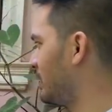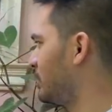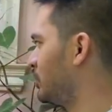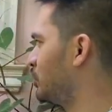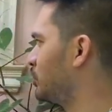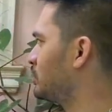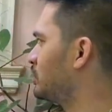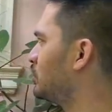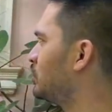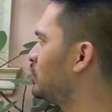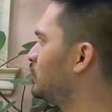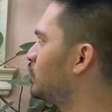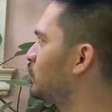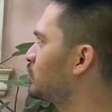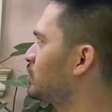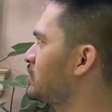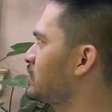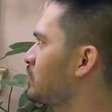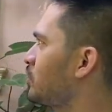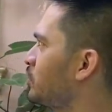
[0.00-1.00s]
yung
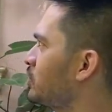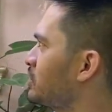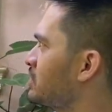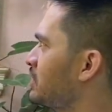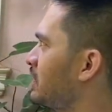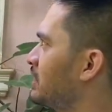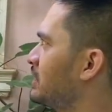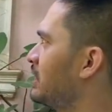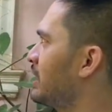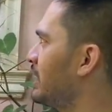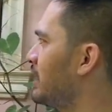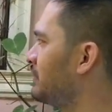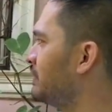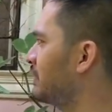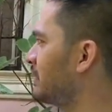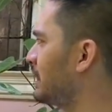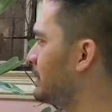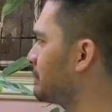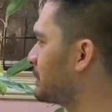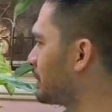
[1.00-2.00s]
nanonotice ko is that every
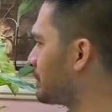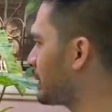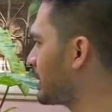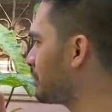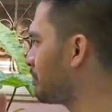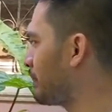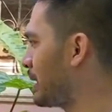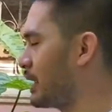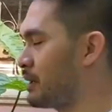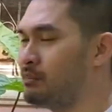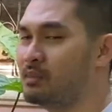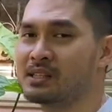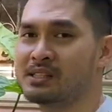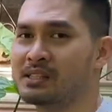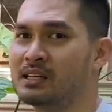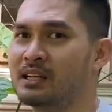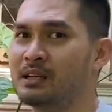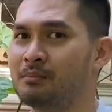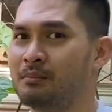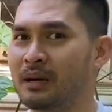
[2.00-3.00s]
time na may palabas
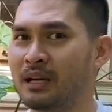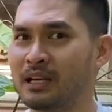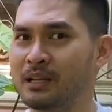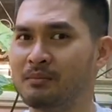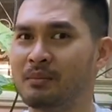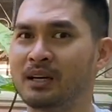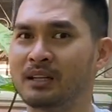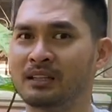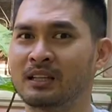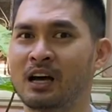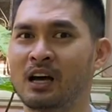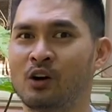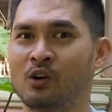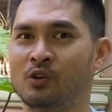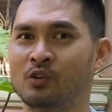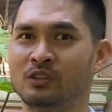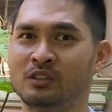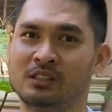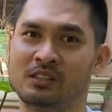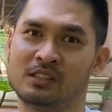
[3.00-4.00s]
na na panglimang
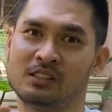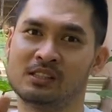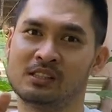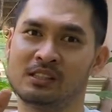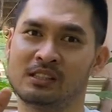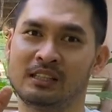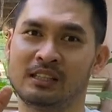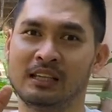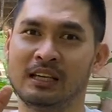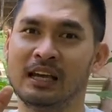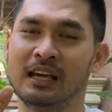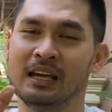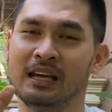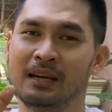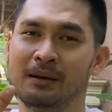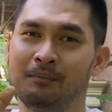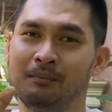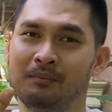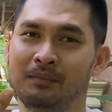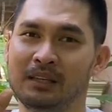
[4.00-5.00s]
dahon is
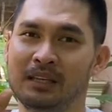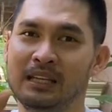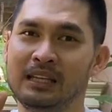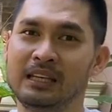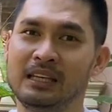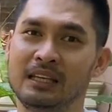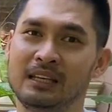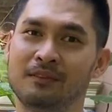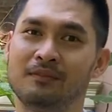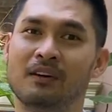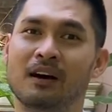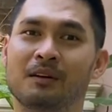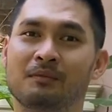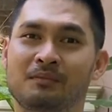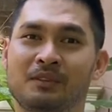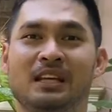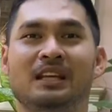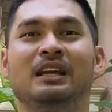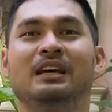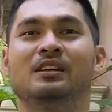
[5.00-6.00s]
gini-give up
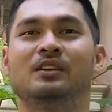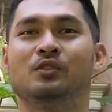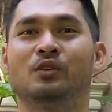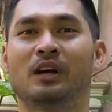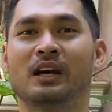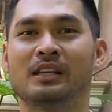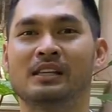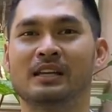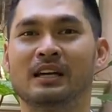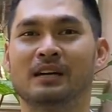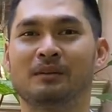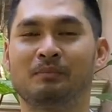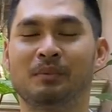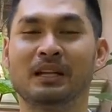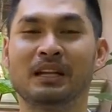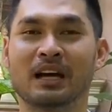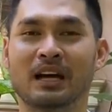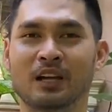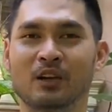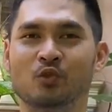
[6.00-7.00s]
niya na yung kanyang
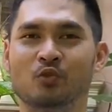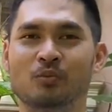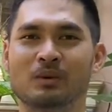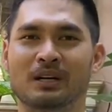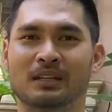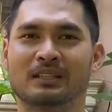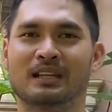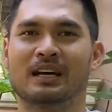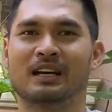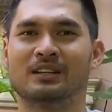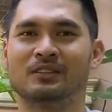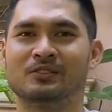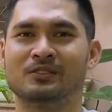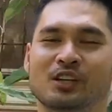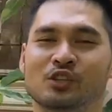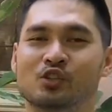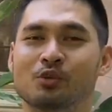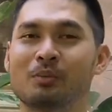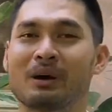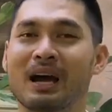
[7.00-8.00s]
pinakalumang dahon.
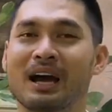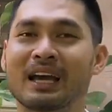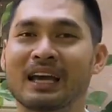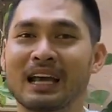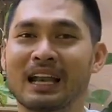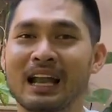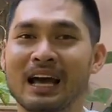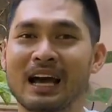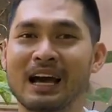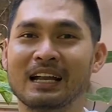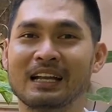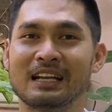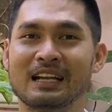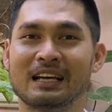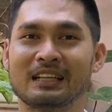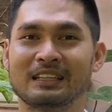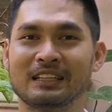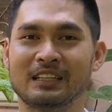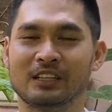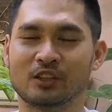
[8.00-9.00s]
So baka kailangan na
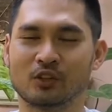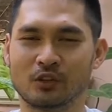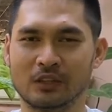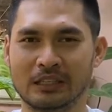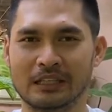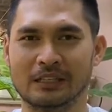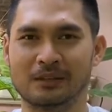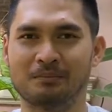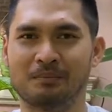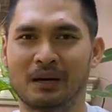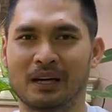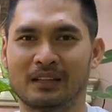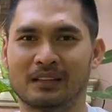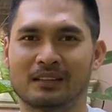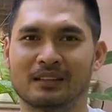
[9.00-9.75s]
natin itong i-repop.